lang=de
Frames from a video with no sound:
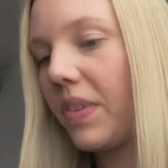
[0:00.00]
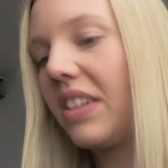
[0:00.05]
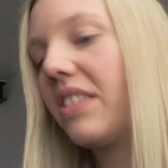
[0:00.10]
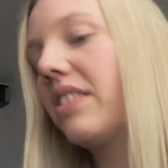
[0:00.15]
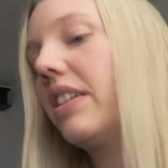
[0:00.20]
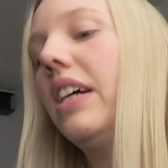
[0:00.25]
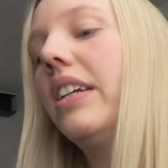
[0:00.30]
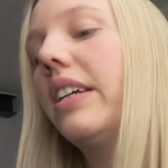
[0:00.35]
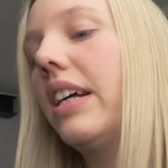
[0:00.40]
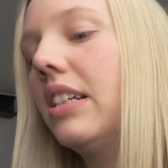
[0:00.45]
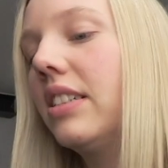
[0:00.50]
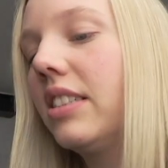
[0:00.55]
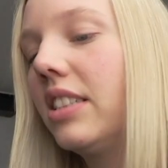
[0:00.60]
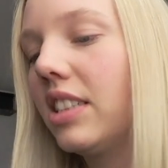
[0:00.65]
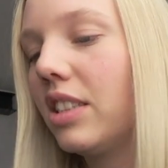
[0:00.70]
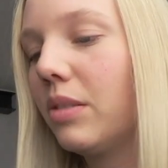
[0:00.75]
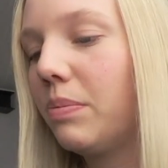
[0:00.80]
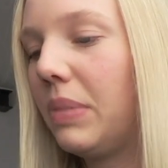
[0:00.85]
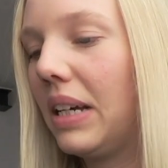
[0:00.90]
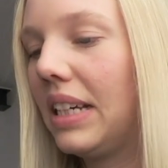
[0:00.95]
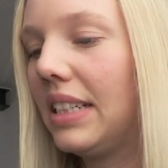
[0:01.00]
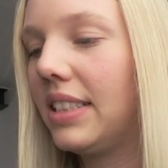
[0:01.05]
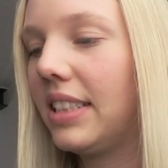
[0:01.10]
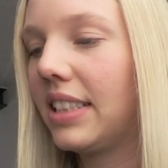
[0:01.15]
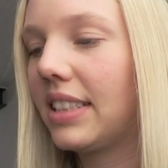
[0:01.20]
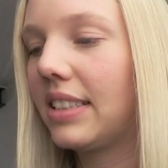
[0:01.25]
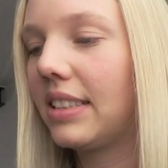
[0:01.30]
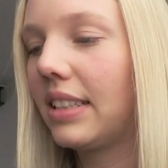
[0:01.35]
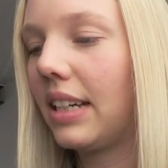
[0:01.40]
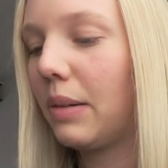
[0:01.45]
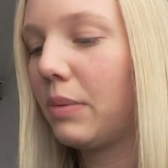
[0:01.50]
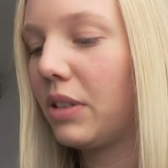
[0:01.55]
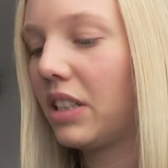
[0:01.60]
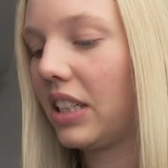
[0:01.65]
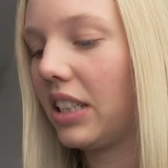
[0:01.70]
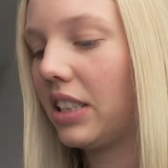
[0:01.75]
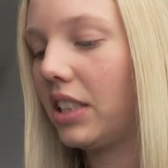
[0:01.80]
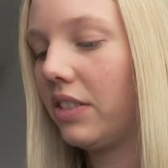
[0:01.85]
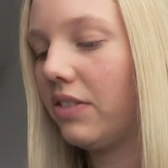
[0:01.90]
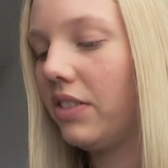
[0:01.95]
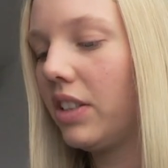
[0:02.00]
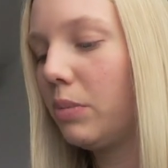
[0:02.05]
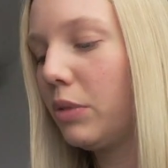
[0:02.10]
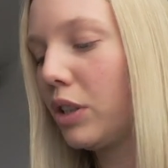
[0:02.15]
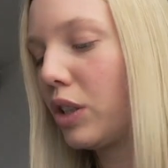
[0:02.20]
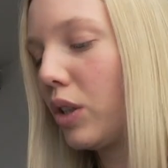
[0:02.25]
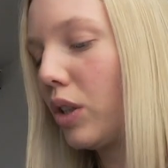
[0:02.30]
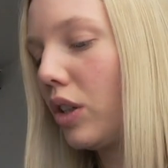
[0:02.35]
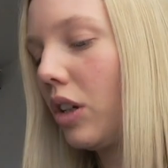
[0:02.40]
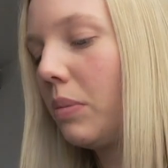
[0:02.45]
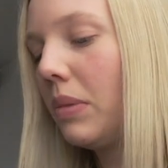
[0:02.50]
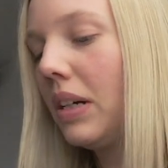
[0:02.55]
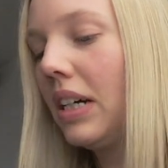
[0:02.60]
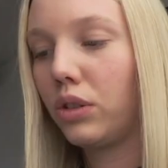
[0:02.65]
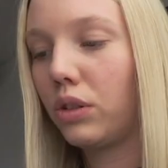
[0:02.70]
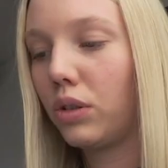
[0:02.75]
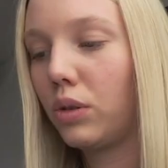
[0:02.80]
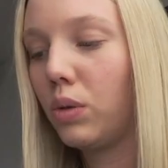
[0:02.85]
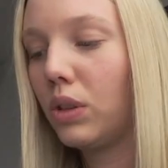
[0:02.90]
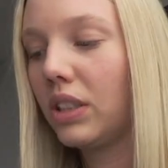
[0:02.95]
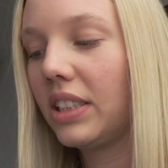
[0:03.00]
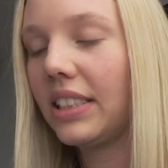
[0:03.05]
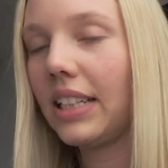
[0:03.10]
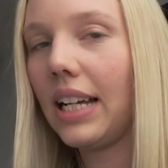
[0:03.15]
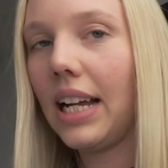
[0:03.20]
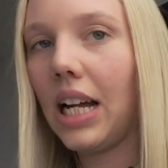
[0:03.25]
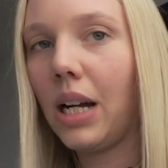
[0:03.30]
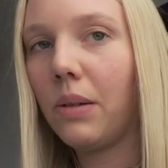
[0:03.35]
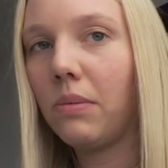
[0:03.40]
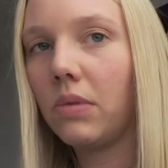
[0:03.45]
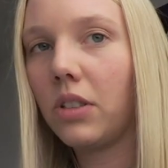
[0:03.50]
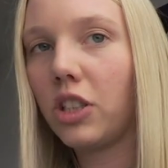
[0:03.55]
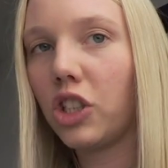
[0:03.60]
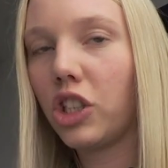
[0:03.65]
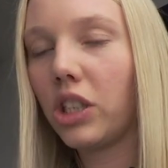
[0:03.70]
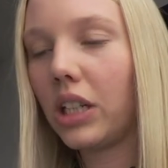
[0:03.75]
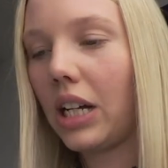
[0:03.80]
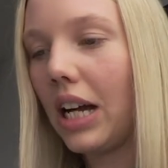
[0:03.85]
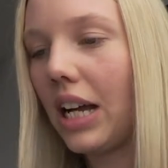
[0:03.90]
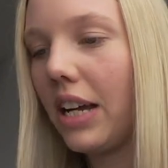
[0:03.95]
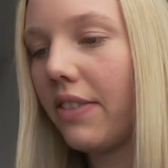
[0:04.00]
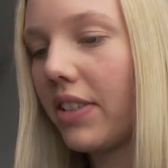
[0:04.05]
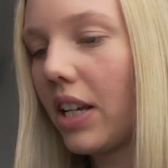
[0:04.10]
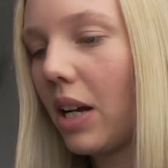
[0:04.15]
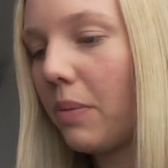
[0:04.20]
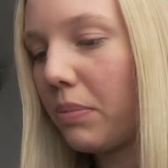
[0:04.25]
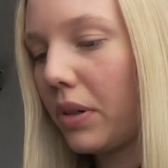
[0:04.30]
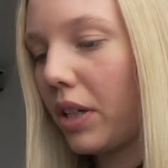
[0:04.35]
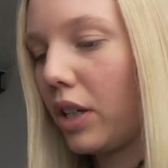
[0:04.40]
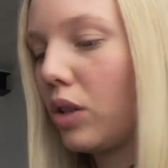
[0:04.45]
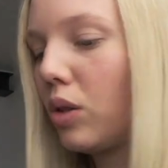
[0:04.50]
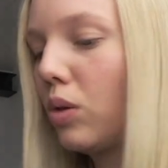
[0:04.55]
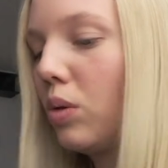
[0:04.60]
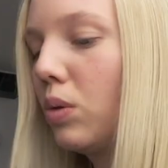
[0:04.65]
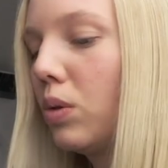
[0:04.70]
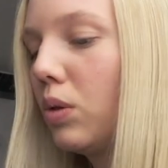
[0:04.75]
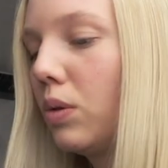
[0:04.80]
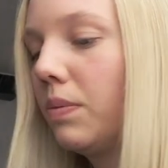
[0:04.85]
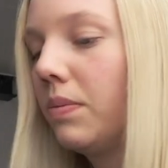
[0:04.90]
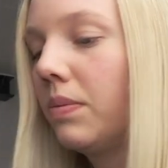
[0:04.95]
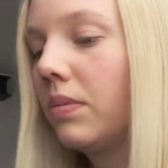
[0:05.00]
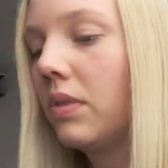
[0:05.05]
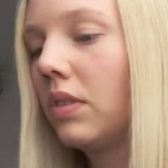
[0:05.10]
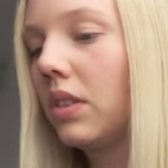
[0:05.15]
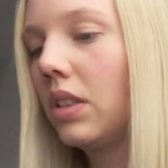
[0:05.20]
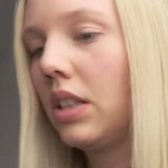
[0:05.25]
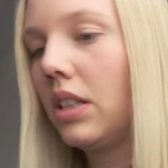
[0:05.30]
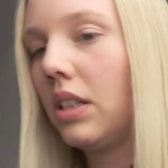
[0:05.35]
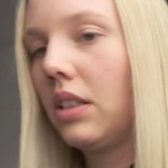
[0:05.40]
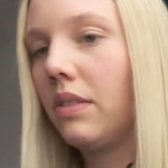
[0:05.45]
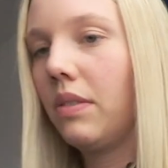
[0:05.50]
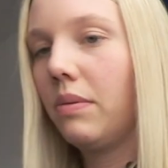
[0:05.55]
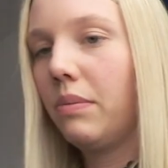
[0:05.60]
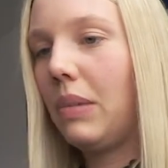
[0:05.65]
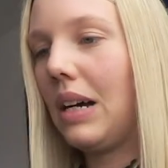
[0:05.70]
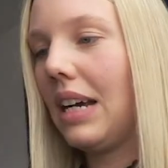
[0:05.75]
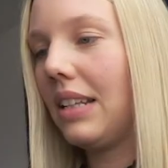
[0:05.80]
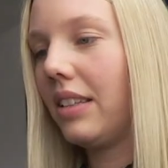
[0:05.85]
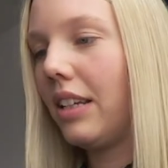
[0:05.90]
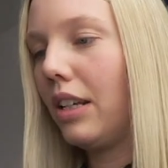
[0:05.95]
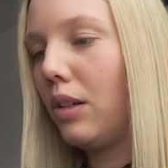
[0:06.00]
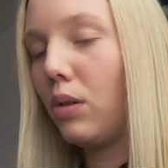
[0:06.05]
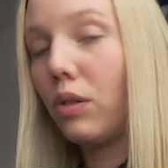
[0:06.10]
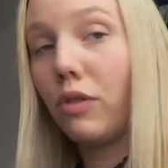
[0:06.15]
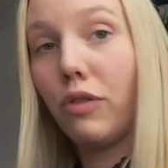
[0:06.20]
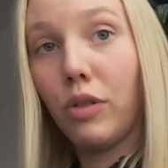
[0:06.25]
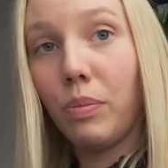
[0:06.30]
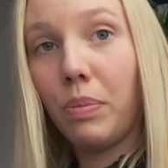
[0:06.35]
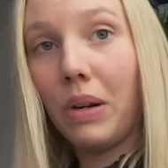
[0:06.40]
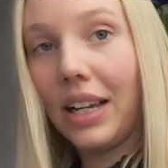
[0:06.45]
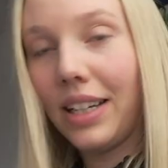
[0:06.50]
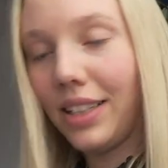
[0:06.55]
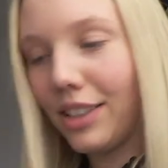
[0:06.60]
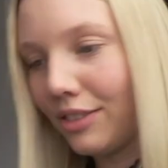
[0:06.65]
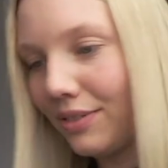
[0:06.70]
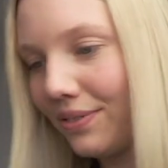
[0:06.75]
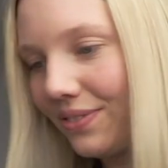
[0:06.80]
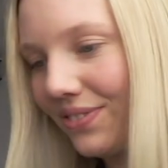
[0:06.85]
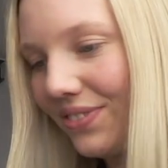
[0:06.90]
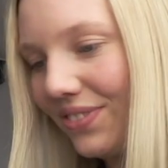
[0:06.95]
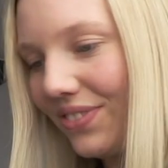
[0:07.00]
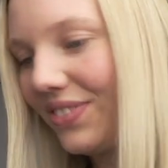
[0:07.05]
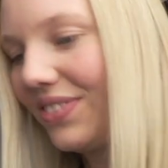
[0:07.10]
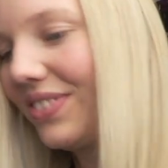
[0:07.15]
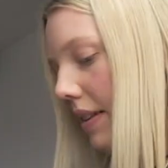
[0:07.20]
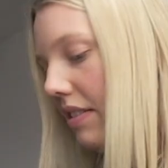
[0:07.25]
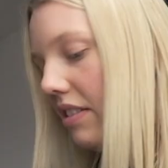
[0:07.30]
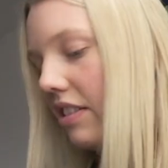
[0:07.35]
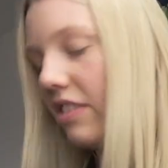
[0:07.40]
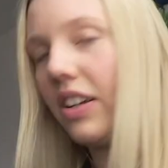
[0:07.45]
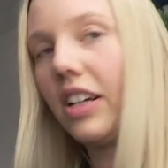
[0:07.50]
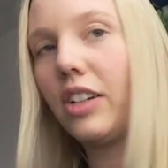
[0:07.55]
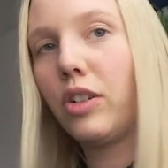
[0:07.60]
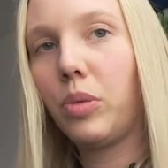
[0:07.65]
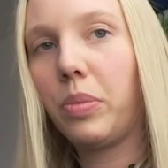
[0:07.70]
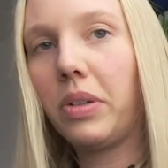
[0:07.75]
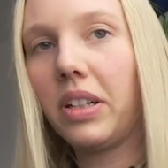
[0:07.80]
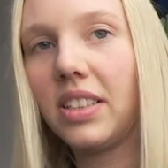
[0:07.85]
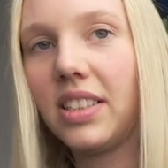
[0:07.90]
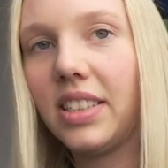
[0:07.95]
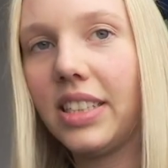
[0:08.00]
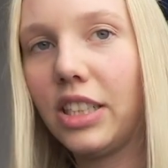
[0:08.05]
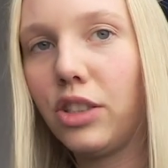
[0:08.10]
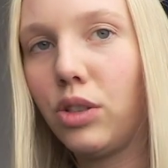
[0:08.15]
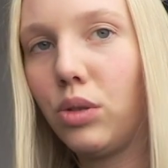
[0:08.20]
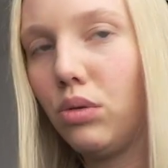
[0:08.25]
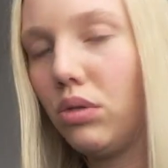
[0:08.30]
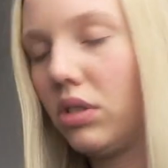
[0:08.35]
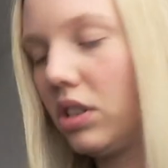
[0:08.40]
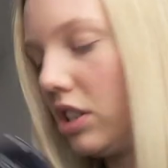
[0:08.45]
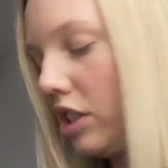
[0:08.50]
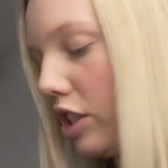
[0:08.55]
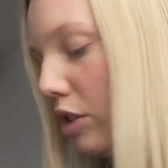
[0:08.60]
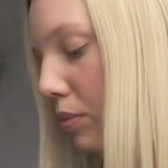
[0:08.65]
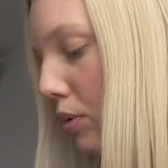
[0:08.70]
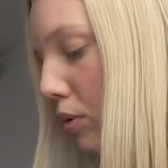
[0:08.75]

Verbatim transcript: Das sind halt alle diese Basics. Da habe ich richtig viel mitgenommen. Kurzarm, ähm, gestreift, Aprikot. Partnerlook für beide. Das fand ich übrigens sehr süß, dieses